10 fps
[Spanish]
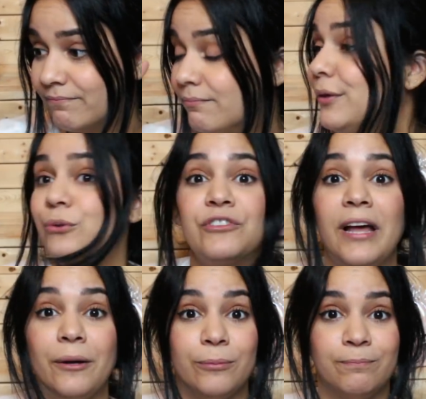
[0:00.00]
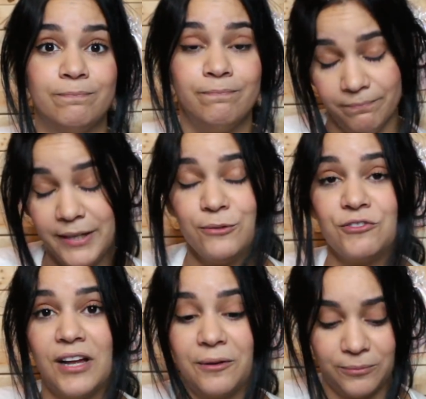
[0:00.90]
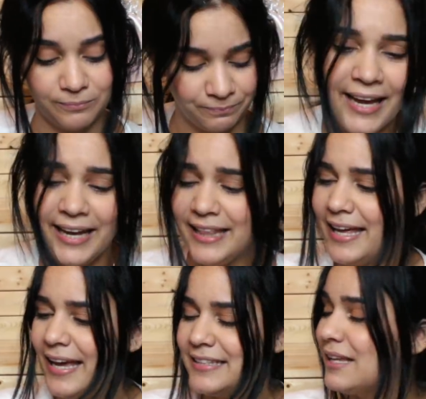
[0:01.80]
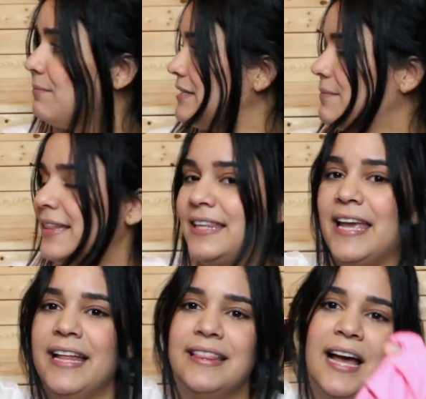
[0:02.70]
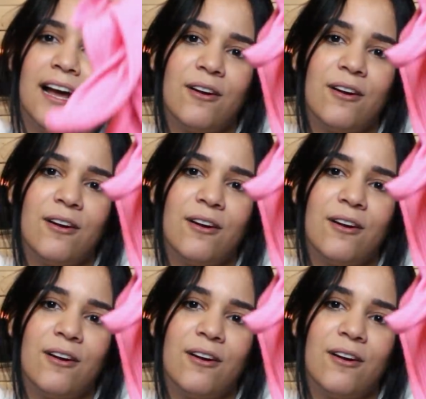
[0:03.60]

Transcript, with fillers: Me gustaron, me gustaron. Y de esta misma tienda